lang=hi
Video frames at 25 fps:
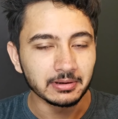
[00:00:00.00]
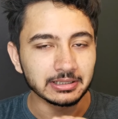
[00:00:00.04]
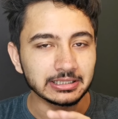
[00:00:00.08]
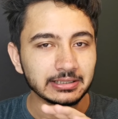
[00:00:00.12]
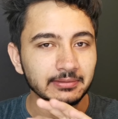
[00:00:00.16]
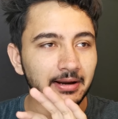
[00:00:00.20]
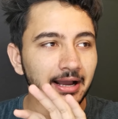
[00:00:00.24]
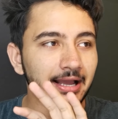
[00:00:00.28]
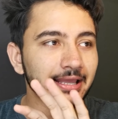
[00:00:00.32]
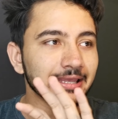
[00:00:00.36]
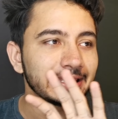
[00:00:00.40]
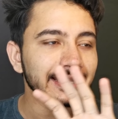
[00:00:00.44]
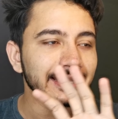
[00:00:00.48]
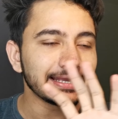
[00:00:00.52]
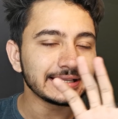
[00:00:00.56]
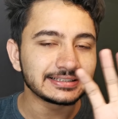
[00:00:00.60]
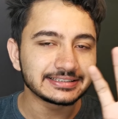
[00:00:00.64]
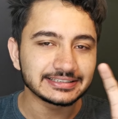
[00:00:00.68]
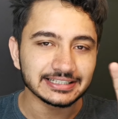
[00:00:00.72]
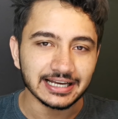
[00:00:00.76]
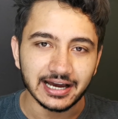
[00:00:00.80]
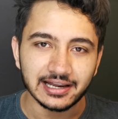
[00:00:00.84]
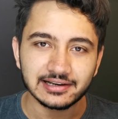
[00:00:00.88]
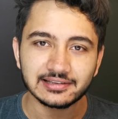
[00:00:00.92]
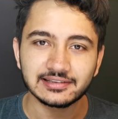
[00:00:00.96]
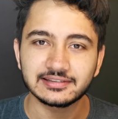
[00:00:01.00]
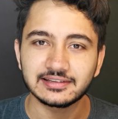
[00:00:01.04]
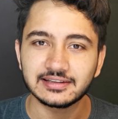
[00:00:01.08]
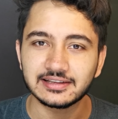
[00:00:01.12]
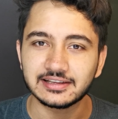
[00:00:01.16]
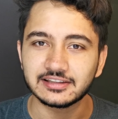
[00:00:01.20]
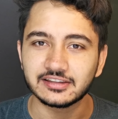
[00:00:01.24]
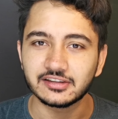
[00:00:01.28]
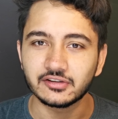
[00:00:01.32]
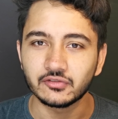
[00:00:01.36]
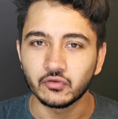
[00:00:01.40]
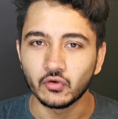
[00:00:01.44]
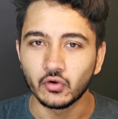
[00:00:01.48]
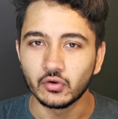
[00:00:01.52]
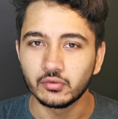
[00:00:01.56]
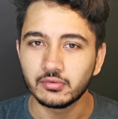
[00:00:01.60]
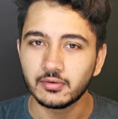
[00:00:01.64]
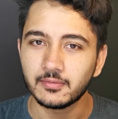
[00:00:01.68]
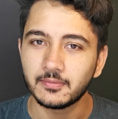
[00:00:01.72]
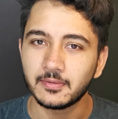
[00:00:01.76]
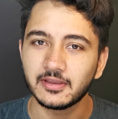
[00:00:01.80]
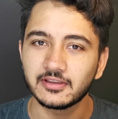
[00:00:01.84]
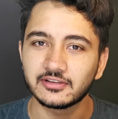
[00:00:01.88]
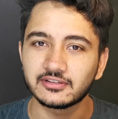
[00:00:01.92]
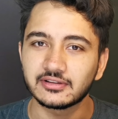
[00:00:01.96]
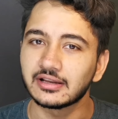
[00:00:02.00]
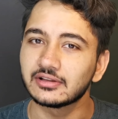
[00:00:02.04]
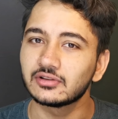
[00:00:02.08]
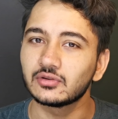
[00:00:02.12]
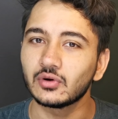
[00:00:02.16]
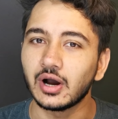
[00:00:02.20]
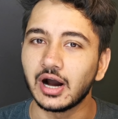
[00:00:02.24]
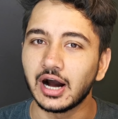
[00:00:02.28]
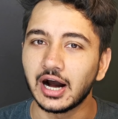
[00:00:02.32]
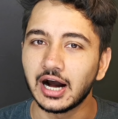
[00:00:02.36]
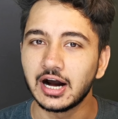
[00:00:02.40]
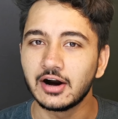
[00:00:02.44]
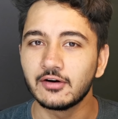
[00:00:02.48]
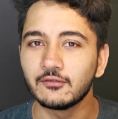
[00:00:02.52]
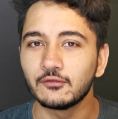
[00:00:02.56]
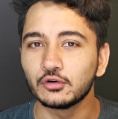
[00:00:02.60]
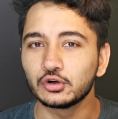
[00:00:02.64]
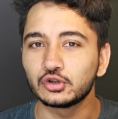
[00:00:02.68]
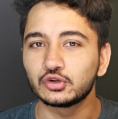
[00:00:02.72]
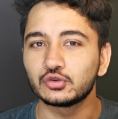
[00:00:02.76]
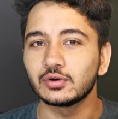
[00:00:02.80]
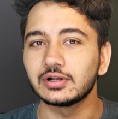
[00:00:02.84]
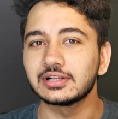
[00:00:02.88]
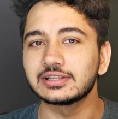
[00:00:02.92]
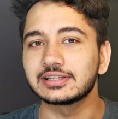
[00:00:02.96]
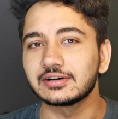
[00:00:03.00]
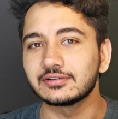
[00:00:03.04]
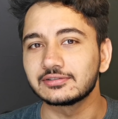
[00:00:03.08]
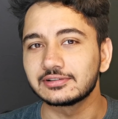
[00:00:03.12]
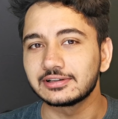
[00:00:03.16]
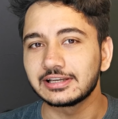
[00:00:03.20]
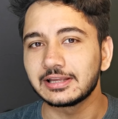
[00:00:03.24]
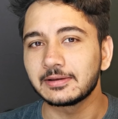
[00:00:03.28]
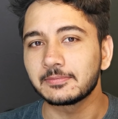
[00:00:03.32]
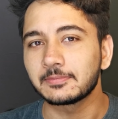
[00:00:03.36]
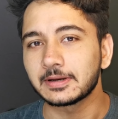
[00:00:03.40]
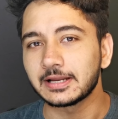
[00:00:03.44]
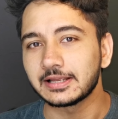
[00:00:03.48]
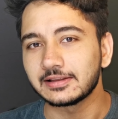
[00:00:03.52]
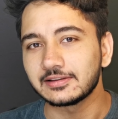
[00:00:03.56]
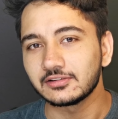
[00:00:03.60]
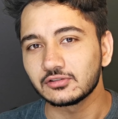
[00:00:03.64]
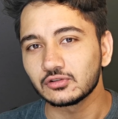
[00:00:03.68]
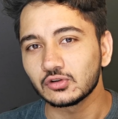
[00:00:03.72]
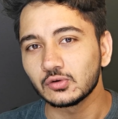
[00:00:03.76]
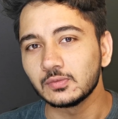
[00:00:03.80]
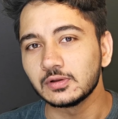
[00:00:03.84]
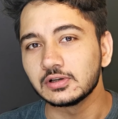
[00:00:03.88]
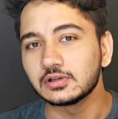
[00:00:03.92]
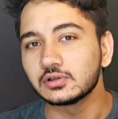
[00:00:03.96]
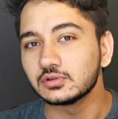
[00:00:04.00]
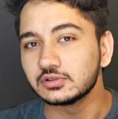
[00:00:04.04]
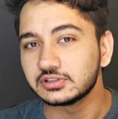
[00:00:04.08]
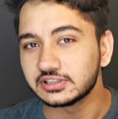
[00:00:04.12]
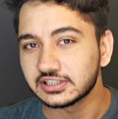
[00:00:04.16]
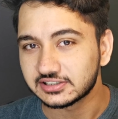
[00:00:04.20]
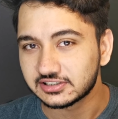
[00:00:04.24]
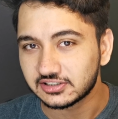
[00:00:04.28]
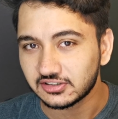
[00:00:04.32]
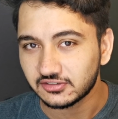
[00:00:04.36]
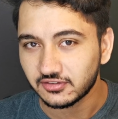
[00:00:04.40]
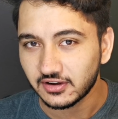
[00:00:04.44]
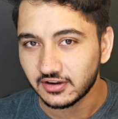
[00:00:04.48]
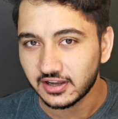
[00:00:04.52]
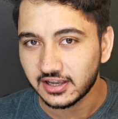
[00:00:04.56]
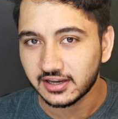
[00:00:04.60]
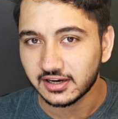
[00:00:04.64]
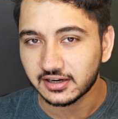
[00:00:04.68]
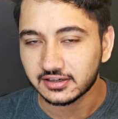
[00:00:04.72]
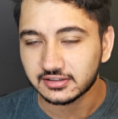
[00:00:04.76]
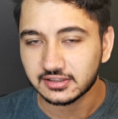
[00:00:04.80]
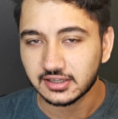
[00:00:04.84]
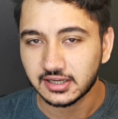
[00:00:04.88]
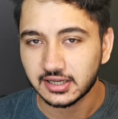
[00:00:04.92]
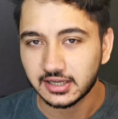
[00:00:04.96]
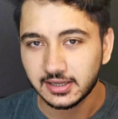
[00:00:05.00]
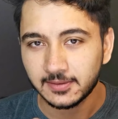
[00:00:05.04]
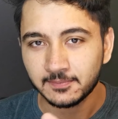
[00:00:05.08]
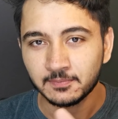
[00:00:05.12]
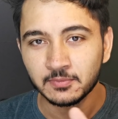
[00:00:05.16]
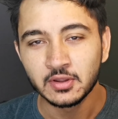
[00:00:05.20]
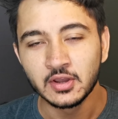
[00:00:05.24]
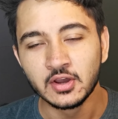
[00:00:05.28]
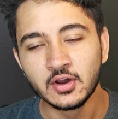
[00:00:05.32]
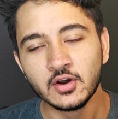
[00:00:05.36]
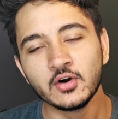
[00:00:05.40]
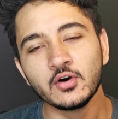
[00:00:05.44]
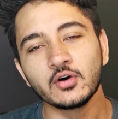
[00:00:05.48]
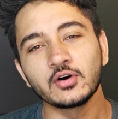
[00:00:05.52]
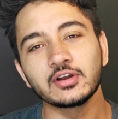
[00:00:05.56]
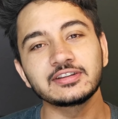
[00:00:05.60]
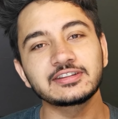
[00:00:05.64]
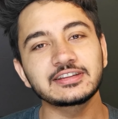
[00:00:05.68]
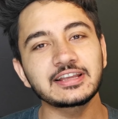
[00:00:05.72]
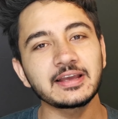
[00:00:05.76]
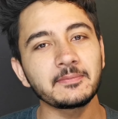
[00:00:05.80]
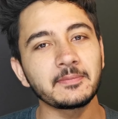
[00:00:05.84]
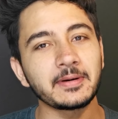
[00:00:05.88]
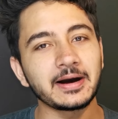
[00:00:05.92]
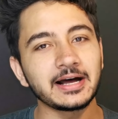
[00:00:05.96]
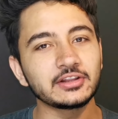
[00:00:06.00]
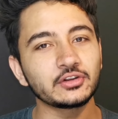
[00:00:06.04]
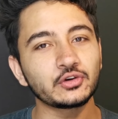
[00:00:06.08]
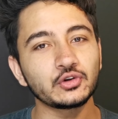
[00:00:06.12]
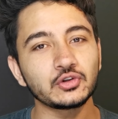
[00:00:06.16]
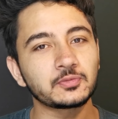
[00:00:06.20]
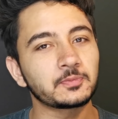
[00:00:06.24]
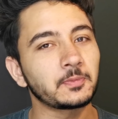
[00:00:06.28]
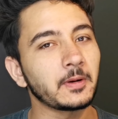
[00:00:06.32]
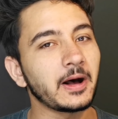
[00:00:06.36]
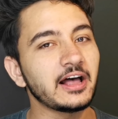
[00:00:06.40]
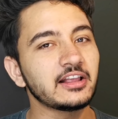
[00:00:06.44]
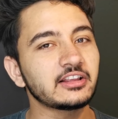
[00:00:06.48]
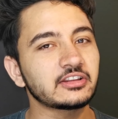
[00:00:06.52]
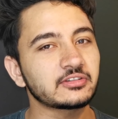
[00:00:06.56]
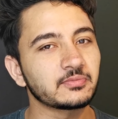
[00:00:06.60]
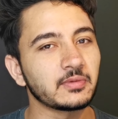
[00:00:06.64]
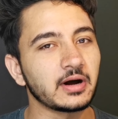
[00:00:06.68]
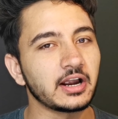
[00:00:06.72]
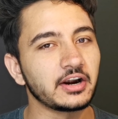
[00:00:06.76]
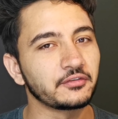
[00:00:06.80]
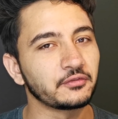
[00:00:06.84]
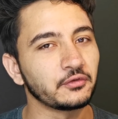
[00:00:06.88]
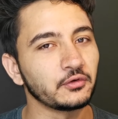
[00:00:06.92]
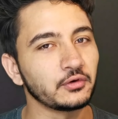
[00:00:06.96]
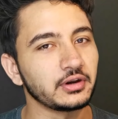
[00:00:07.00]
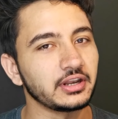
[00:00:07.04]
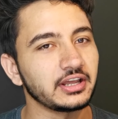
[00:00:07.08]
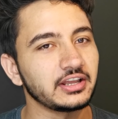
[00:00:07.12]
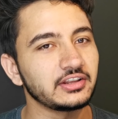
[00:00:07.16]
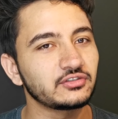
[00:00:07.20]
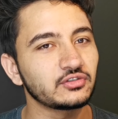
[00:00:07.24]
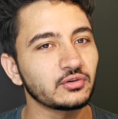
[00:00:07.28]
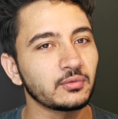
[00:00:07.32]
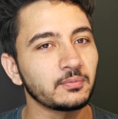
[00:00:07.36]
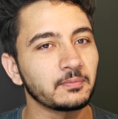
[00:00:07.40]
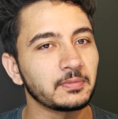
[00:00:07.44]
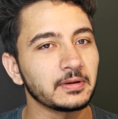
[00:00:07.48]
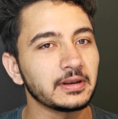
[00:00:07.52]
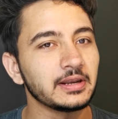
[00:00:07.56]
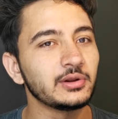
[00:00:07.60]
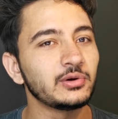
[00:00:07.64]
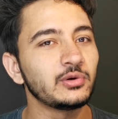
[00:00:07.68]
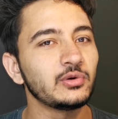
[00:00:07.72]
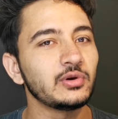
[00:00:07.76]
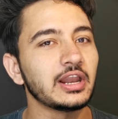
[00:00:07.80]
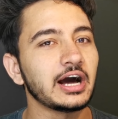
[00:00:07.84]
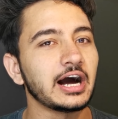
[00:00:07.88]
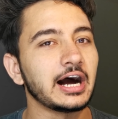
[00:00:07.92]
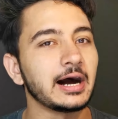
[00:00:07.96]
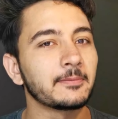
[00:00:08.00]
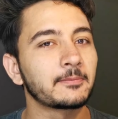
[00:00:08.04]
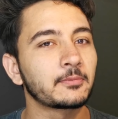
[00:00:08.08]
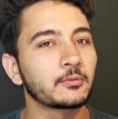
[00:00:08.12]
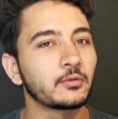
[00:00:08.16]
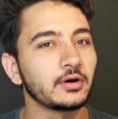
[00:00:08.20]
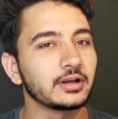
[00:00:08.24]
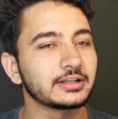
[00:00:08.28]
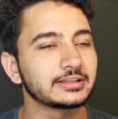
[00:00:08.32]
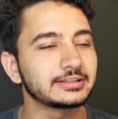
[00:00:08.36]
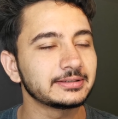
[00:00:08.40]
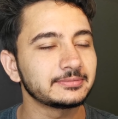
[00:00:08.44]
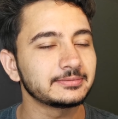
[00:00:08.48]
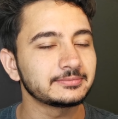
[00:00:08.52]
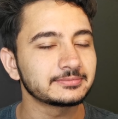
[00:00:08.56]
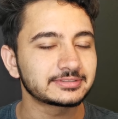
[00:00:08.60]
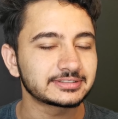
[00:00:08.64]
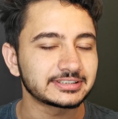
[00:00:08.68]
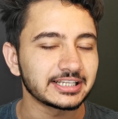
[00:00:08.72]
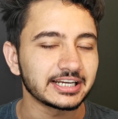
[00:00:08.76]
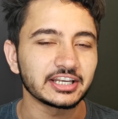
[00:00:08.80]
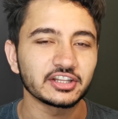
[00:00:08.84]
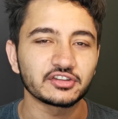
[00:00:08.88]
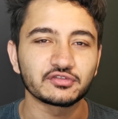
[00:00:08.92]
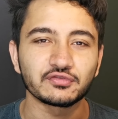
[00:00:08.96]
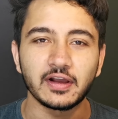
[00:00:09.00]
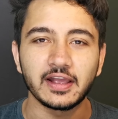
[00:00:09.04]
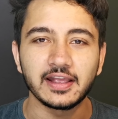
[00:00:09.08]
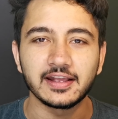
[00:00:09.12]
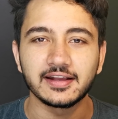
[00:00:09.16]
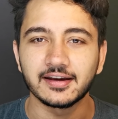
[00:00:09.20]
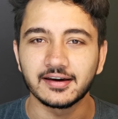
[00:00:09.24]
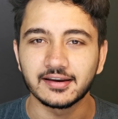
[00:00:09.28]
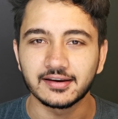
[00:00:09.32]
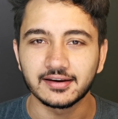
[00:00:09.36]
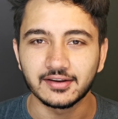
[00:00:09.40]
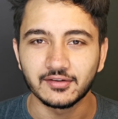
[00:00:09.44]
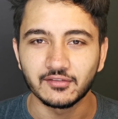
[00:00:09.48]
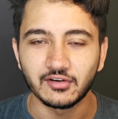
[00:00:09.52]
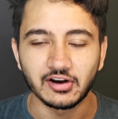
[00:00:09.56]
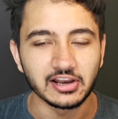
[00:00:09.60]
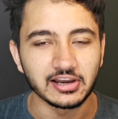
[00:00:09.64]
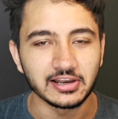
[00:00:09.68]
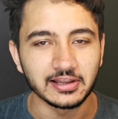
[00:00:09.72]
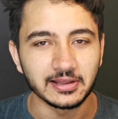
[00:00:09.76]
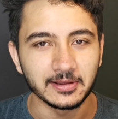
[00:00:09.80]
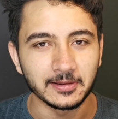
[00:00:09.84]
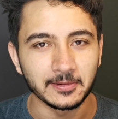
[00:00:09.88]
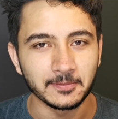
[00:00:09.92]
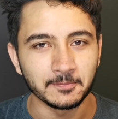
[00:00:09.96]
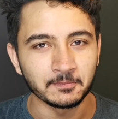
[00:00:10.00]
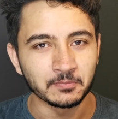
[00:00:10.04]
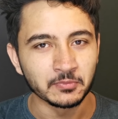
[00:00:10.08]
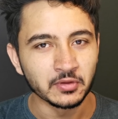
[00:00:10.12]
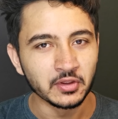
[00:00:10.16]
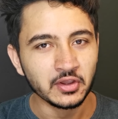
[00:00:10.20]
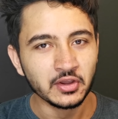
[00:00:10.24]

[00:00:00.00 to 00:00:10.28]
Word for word: मतलब ये चार चीज़ें किसी फ़ोन में बेस्ट है तो हाँ वो ट्वेल्व थाउजेंड की प्राइस को बिल्कुल जस्टिफाई करता है और इसके बाद कुछ पांच स्मार्टफोन हैं जो बिल्कुल आपको एकदम सेटिस्फाई करने वाले हैं